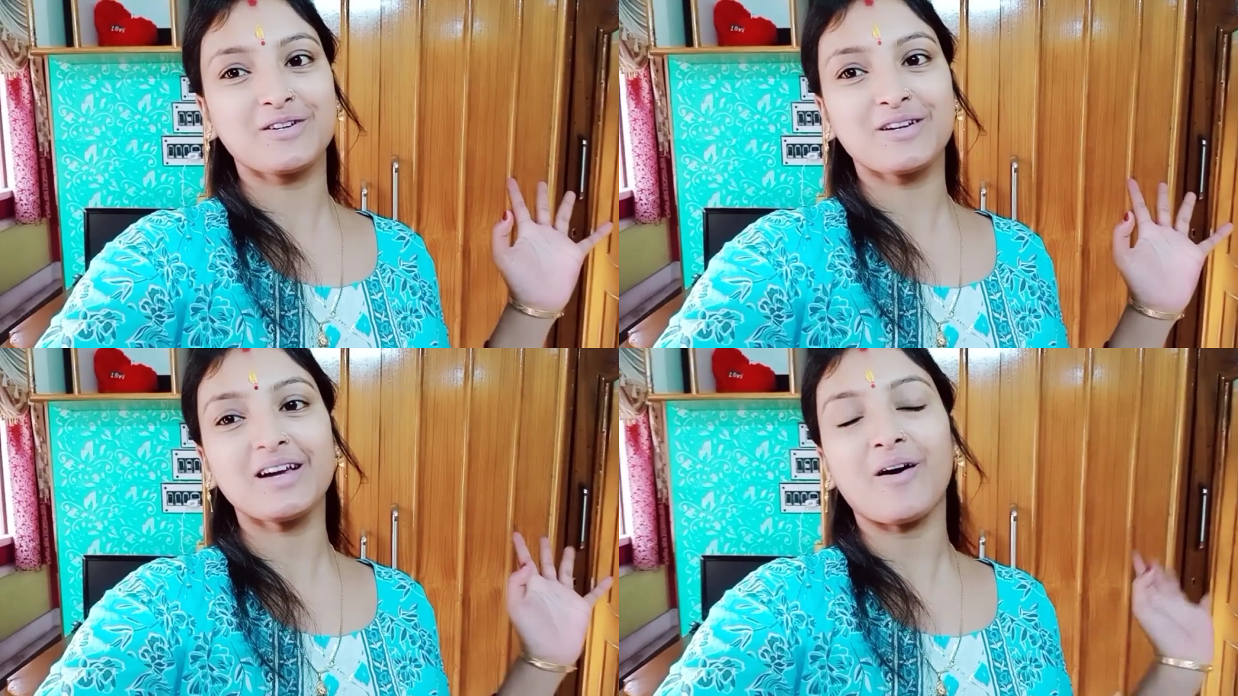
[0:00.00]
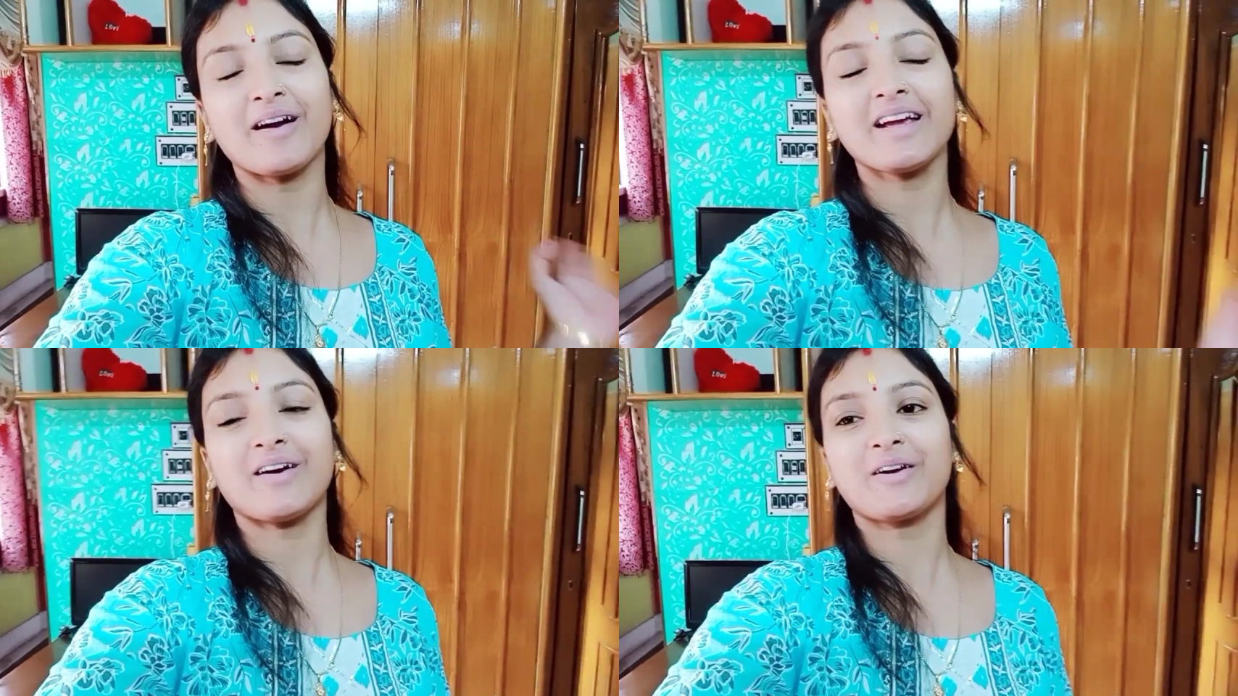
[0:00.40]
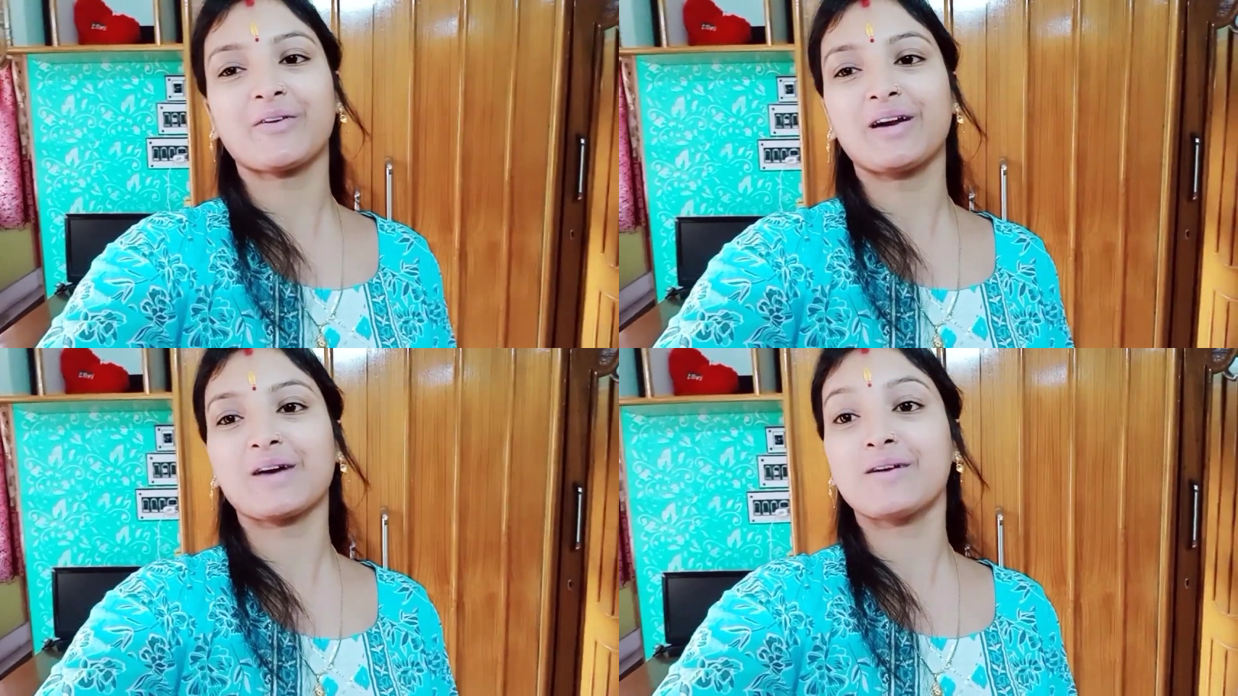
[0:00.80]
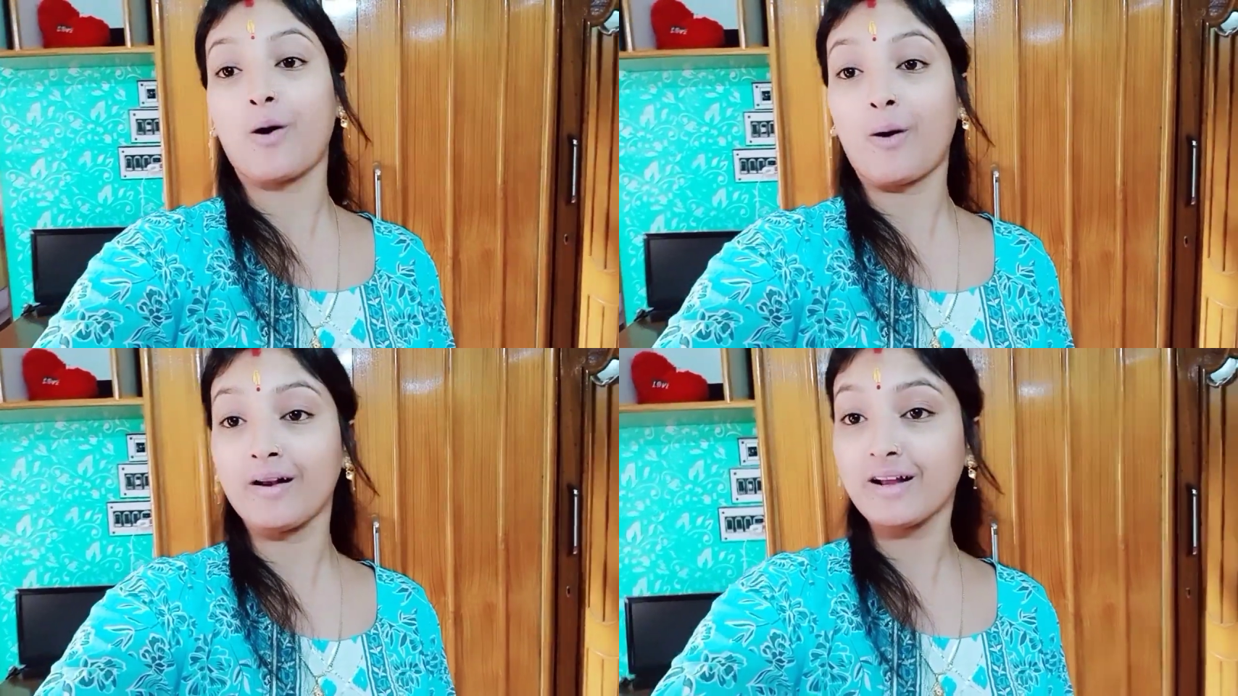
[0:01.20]
ভিডিওতে অনেক অনেক ওয়েলকাম
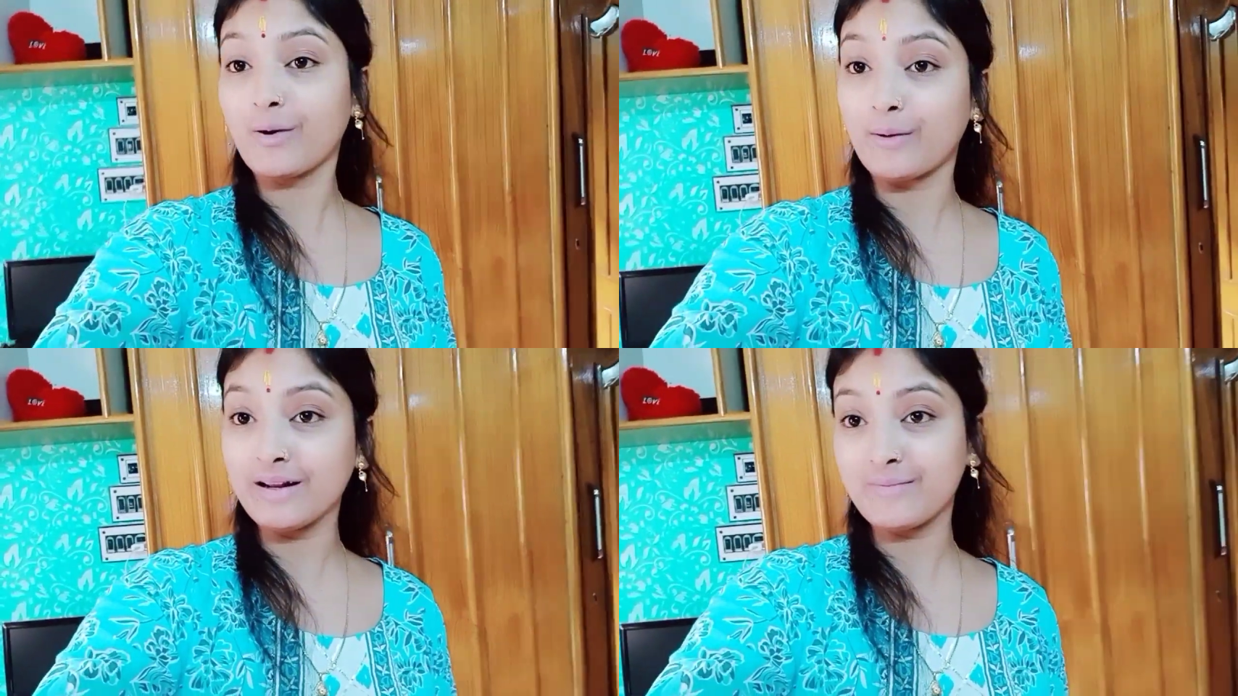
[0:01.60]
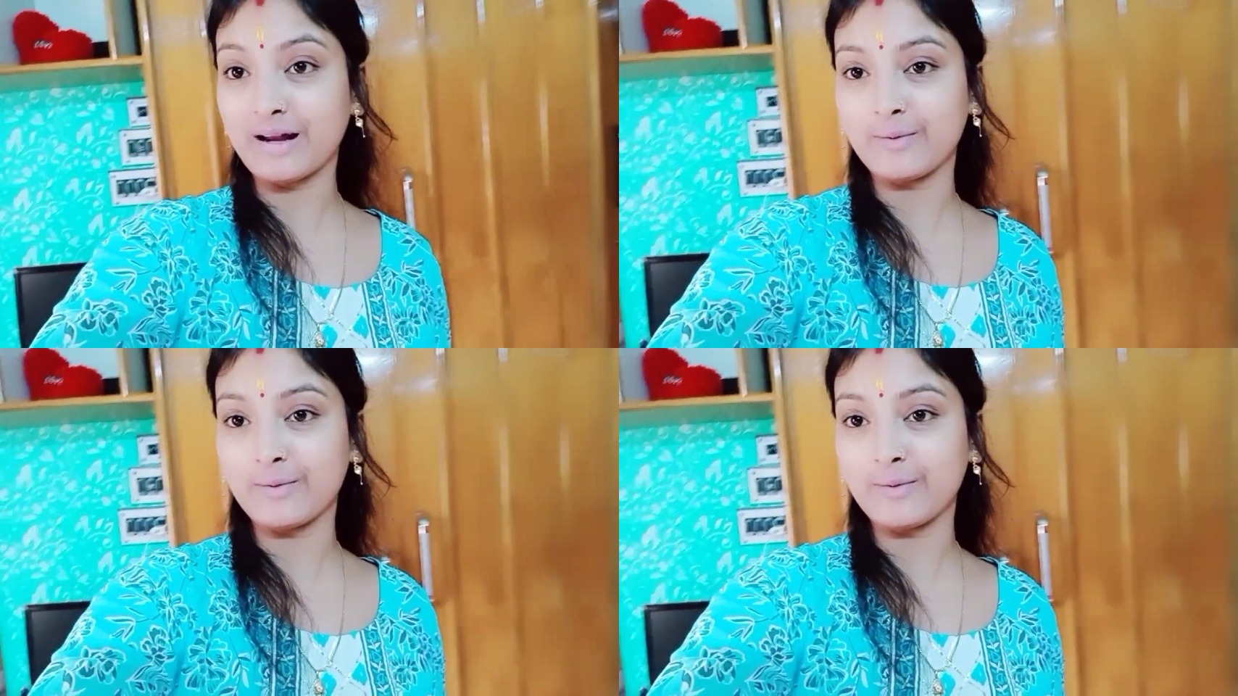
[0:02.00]
আর অনেক অনেক